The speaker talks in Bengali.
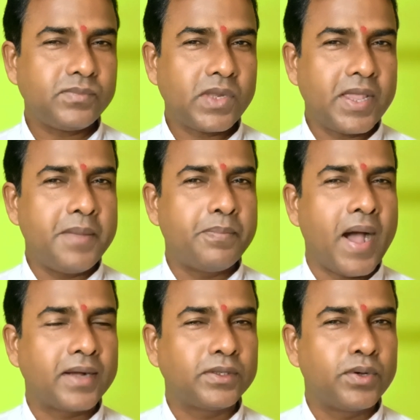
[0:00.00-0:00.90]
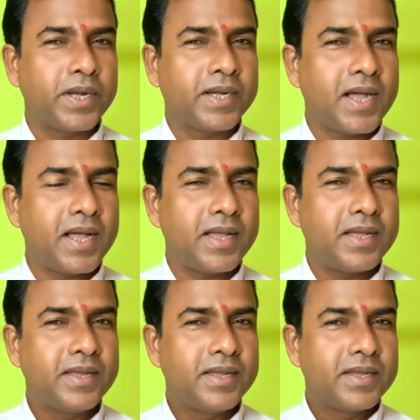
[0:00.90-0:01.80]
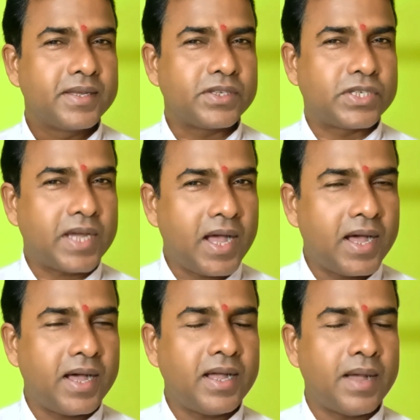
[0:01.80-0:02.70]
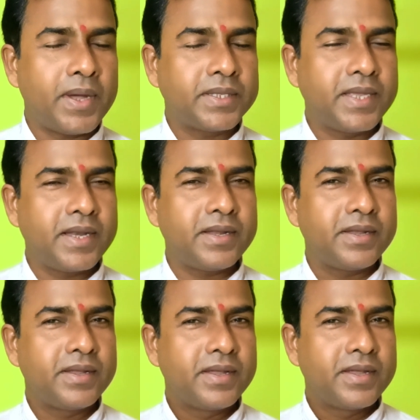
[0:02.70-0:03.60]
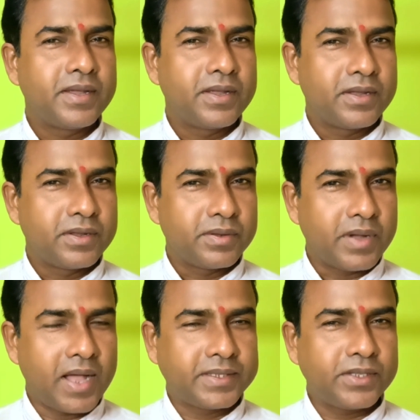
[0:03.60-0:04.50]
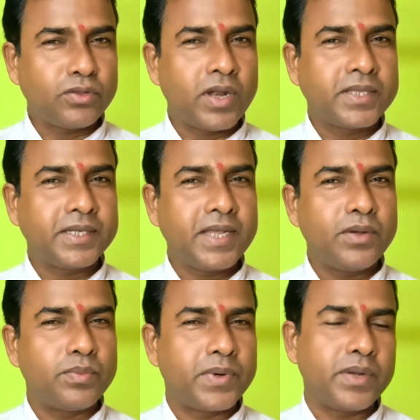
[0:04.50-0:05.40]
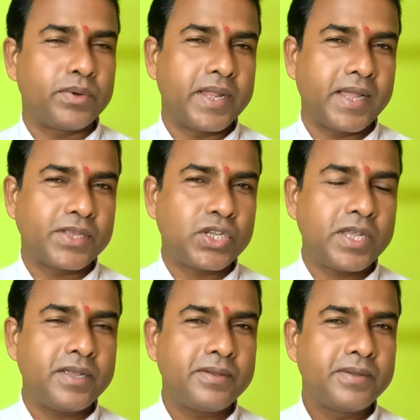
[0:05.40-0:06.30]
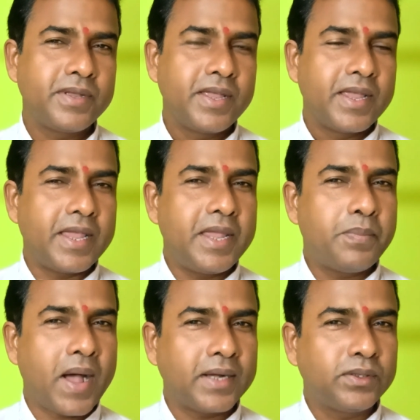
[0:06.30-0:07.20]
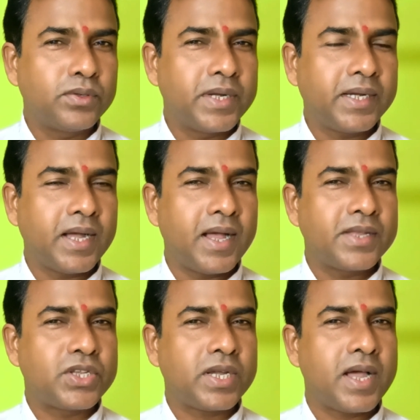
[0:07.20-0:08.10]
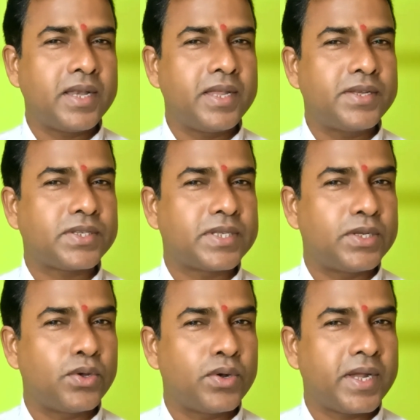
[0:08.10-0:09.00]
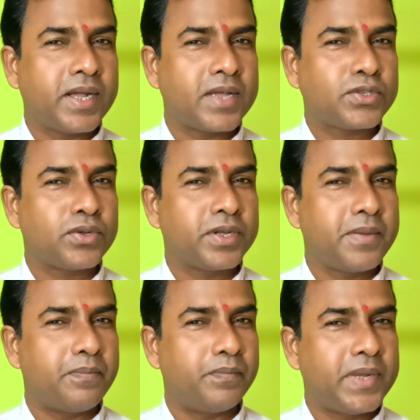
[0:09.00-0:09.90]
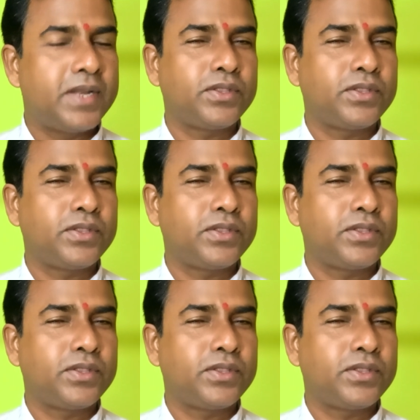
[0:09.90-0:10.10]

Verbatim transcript: এই ভাগ্যরেখা যা আমাদের হাতের তলা থেকে উপরে উঠে গেছে এই ভাগ্যরেখা যেখানে শিরোরেখার সঙ্গে মিলিত